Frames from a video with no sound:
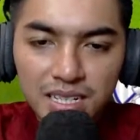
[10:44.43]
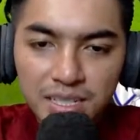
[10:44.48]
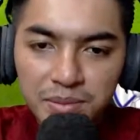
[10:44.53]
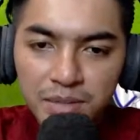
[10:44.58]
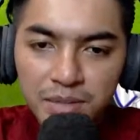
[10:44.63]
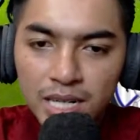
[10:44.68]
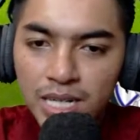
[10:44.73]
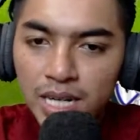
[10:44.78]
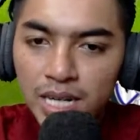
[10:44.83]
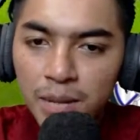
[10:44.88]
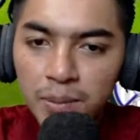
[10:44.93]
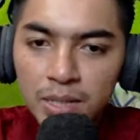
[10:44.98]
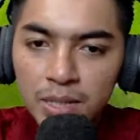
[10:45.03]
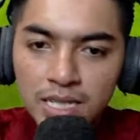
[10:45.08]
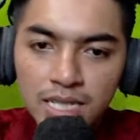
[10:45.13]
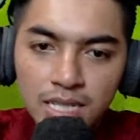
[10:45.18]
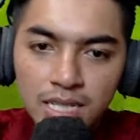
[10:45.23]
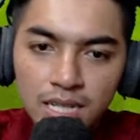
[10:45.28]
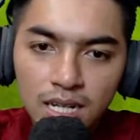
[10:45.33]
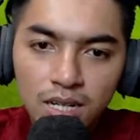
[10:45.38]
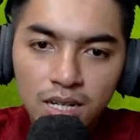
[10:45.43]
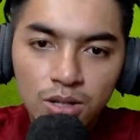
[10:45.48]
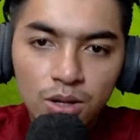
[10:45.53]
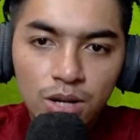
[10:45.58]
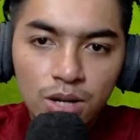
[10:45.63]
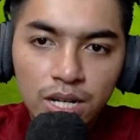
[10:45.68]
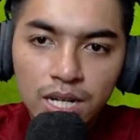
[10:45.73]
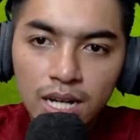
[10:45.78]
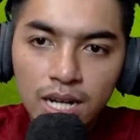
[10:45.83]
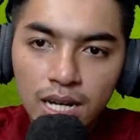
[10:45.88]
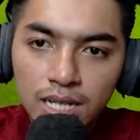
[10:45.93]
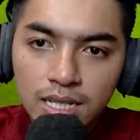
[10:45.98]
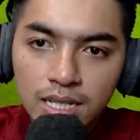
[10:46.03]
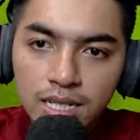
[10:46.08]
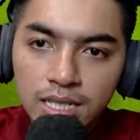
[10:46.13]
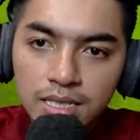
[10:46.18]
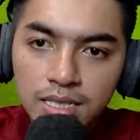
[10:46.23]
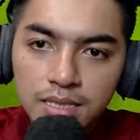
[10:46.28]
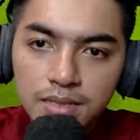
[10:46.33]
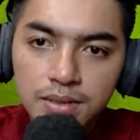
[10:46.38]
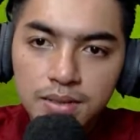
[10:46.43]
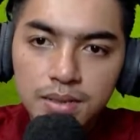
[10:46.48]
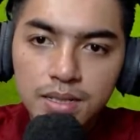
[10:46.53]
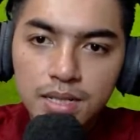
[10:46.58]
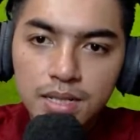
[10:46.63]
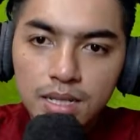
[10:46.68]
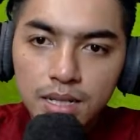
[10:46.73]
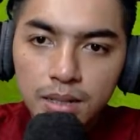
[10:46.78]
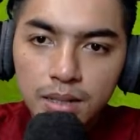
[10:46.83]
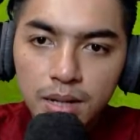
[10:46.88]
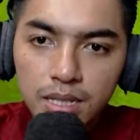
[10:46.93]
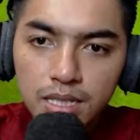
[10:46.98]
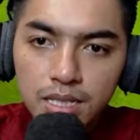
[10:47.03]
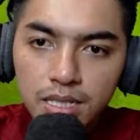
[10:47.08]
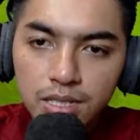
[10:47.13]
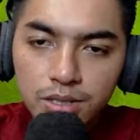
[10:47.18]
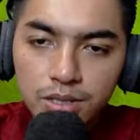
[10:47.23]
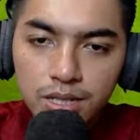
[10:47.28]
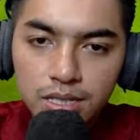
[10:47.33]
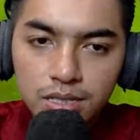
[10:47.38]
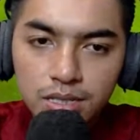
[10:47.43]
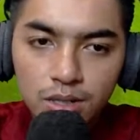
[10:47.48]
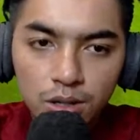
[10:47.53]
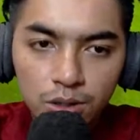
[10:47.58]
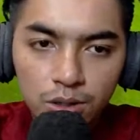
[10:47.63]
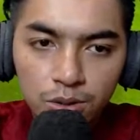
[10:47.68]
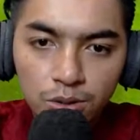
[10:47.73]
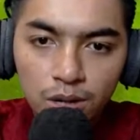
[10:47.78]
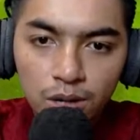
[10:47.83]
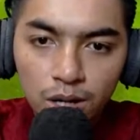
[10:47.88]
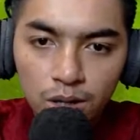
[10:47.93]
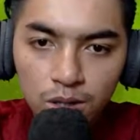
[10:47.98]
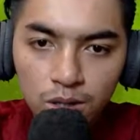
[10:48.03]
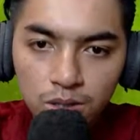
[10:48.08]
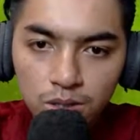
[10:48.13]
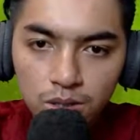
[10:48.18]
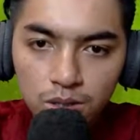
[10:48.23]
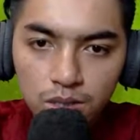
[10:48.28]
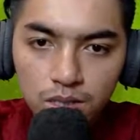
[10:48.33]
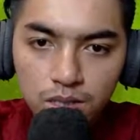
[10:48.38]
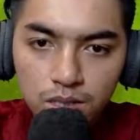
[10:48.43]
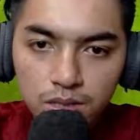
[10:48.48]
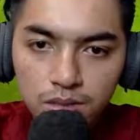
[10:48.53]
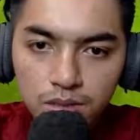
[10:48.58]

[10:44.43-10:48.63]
Di menit 83 ngegolin lagi guys. Berarti ini udah skor 2-0.